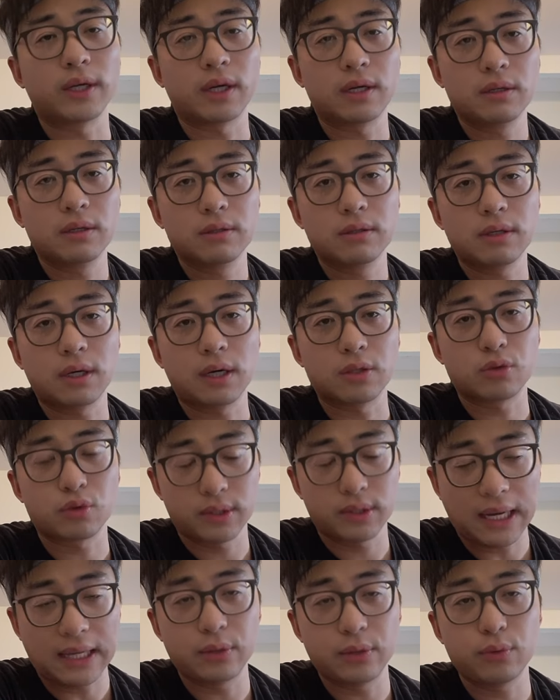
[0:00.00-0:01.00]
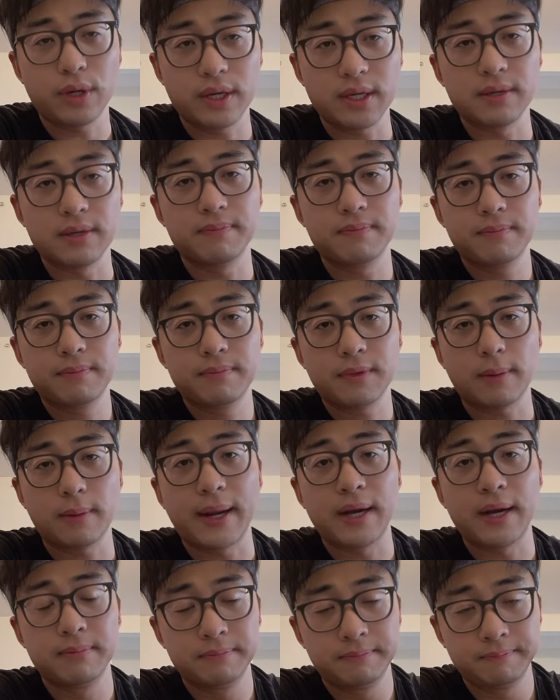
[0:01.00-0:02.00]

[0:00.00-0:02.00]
的啊最大的原因，好吧。